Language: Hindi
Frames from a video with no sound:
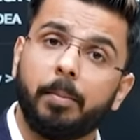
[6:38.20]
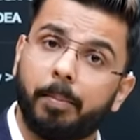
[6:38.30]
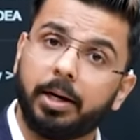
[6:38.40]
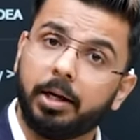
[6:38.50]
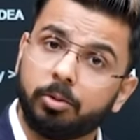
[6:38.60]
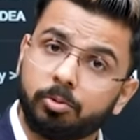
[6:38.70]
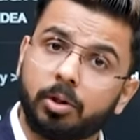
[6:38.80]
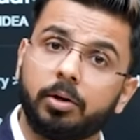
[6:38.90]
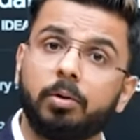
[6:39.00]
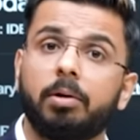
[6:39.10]
मैंने
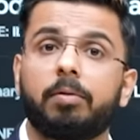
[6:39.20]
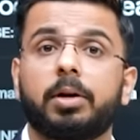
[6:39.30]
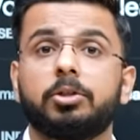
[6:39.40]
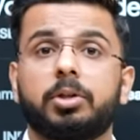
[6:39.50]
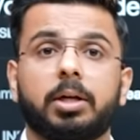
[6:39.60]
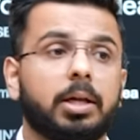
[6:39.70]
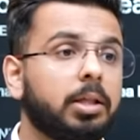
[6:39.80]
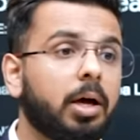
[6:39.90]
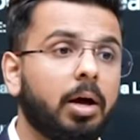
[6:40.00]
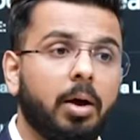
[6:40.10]
हिंदुस्तान यूनिलीवर का शेयर
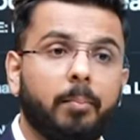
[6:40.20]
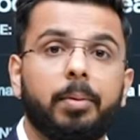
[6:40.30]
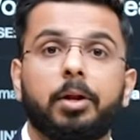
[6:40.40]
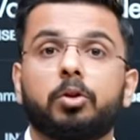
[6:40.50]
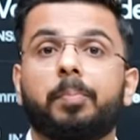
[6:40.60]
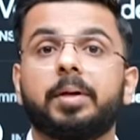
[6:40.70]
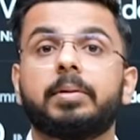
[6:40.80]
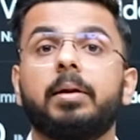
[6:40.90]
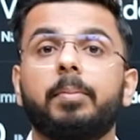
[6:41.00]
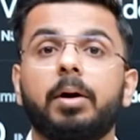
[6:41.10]
खरीदा मेरा तो
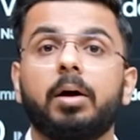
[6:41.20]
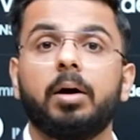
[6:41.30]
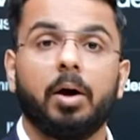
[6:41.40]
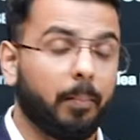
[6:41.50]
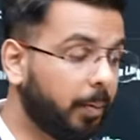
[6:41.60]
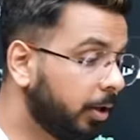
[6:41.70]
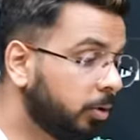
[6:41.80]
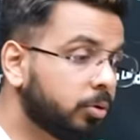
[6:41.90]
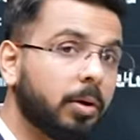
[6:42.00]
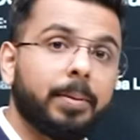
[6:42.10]
पैसा ही नहीं बढ़ा मेरे
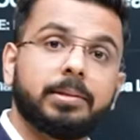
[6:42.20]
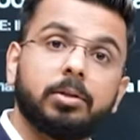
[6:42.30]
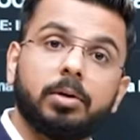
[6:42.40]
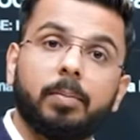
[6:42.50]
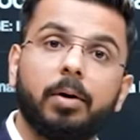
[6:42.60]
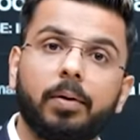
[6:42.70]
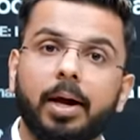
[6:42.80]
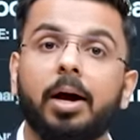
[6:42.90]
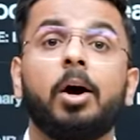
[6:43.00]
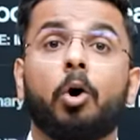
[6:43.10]
दोस्त का पैसा तो डबल हो
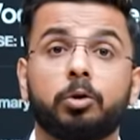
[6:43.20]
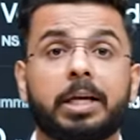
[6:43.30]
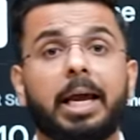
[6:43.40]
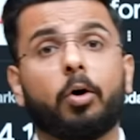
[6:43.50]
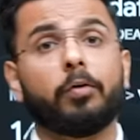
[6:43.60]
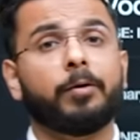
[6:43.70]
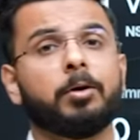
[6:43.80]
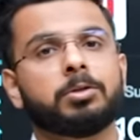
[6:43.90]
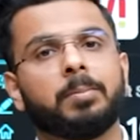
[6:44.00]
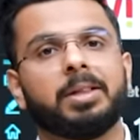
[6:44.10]
गया उसका एक और
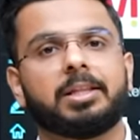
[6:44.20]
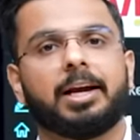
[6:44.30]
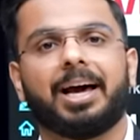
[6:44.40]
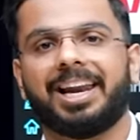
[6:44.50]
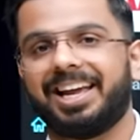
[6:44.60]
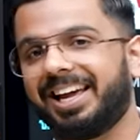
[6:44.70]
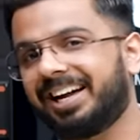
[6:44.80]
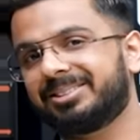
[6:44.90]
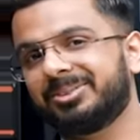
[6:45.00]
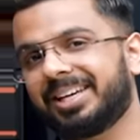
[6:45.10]
फ्रेंड उसे मिलता है अरे
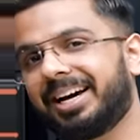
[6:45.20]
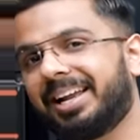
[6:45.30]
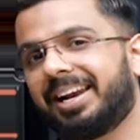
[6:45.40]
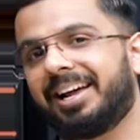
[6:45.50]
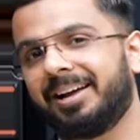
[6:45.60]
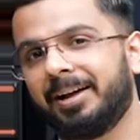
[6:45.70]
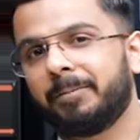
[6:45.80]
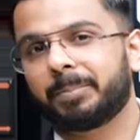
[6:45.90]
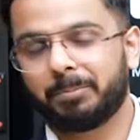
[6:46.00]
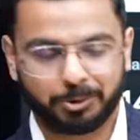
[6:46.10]
यार तू क्या कर रहा है
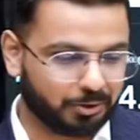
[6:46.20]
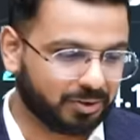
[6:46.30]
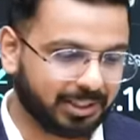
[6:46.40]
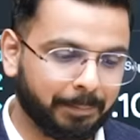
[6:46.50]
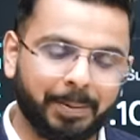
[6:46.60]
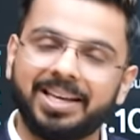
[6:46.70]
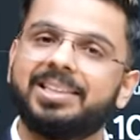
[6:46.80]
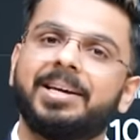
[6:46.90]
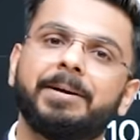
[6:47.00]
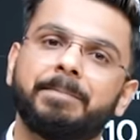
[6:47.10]
मुझे तो टिप आई
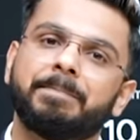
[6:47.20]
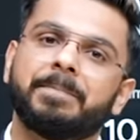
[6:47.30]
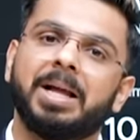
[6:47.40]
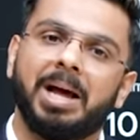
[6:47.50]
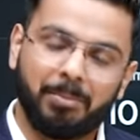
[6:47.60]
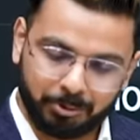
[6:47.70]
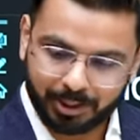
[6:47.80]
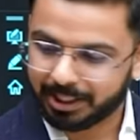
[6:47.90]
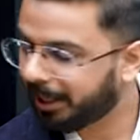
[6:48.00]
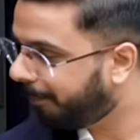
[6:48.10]
थी
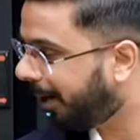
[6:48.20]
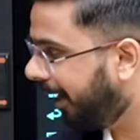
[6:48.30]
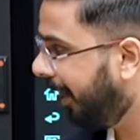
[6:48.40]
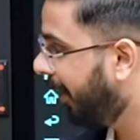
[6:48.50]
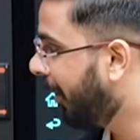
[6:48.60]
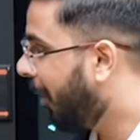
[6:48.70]
मुझे टिप आई